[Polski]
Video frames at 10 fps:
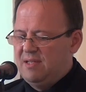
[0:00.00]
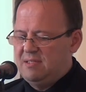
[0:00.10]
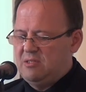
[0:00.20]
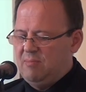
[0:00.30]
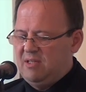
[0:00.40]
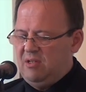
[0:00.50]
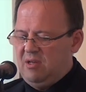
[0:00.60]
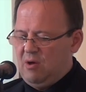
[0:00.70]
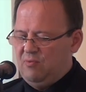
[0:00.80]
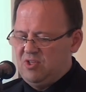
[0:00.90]
100
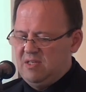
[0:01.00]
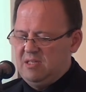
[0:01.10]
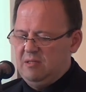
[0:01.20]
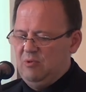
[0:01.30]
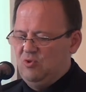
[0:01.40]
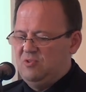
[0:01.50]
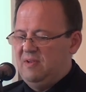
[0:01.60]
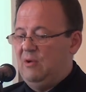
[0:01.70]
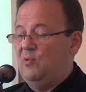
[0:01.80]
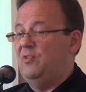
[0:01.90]
materiałów, 600 minut
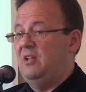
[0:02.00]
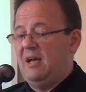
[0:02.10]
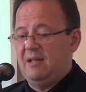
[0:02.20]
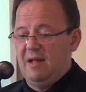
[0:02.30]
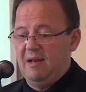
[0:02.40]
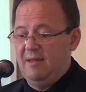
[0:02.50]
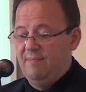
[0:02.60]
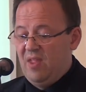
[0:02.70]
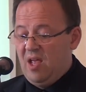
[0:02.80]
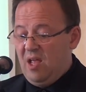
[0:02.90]
dźwięków i tak dalej.
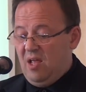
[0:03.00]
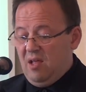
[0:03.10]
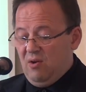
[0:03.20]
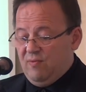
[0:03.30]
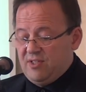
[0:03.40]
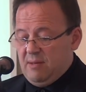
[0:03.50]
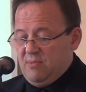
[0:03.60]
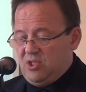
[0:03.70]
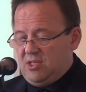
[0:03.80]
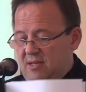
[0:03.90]

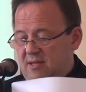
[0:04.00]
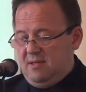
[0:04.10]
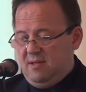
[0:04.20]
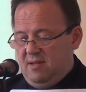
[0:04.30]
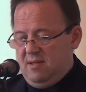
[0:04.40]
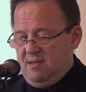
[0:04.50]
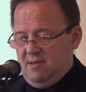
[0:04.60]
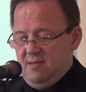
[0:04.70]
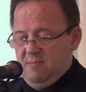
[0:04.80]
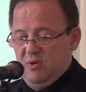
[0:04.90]
Uważamy, że
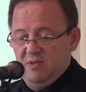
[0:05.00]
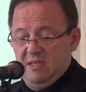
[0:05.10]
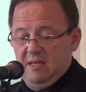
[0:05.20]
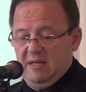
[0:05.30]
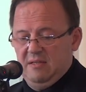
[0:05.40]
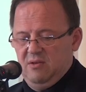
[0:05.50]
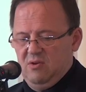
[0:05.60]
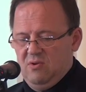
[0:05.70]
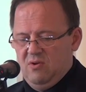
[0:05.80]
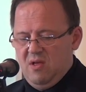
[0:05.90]
e, Polskie
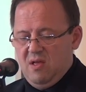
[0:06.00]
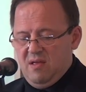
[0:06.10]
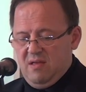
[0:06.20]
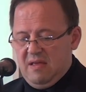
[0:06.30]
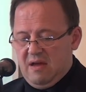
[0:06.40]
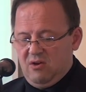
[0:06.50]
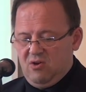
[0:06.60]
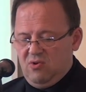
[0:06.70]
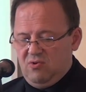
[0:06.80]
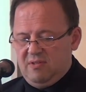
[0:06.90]
Radio
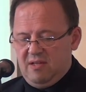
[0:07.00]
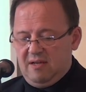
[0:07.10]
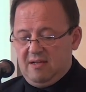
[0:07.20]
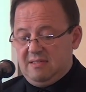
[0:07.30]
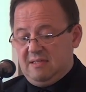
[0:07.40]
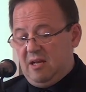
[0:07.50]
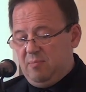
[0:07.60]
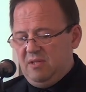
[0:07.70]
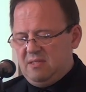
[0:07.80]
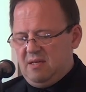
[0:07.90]
jako taka
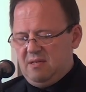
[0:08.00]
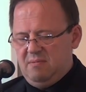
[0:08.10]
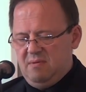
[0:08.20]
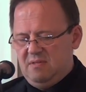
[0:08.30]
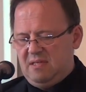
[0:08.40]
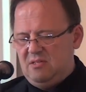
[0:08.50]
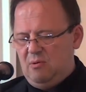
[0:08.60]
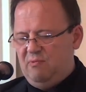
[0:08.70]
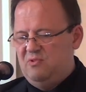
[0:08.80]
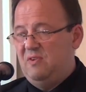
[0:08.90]
skarbnica e,
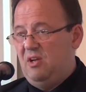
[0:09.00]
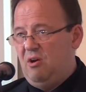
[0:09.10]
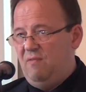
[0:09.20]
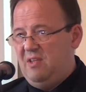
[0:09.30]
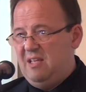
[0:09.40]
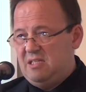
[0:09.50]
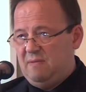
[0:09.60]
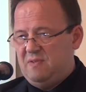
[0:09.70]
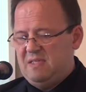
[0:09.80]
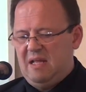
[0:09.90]
zasobów dźwiękowych
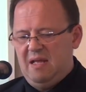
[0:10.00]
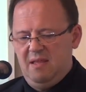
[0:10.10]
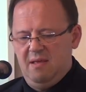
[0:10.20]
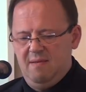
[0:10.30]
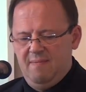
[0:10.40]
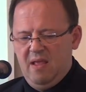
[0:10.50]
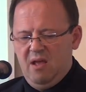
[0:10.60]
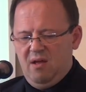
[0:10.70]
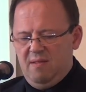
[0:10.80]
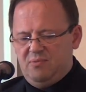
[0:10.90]
jest w stanie
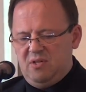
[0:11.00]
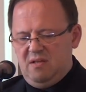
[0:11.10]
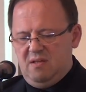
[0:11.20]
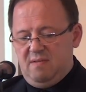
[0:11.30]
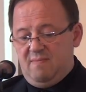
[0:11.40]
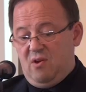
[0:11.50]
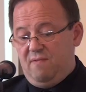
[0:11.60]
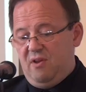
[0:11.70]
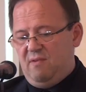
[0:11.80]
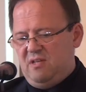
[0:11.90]
e,
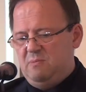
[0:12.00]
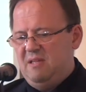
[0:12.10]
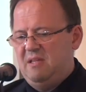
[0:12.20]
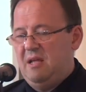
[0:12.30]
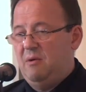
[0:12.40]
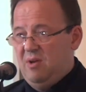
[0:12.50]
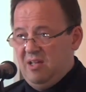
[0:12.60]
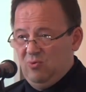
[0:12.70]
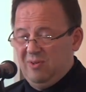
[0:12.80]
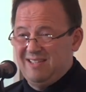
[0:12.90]
oferować materiały
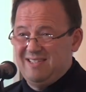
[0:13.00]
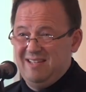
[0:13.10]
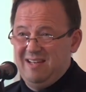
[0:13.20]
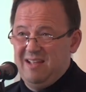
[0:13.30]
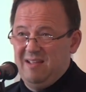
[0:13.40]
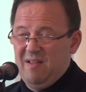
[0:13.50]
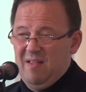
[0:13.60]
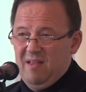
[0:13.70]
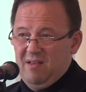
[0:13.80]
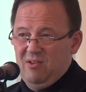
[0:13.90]
edukacyjne,
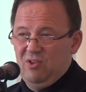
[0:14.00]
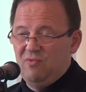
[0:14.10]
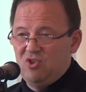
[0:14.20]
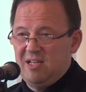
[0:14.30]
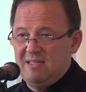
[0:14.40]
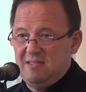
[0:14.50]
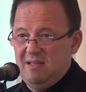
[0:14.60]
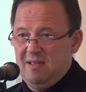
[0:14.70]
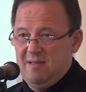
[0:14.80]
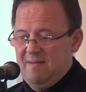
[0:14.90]

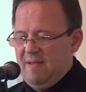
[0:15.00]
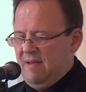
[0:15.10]
nowoczesne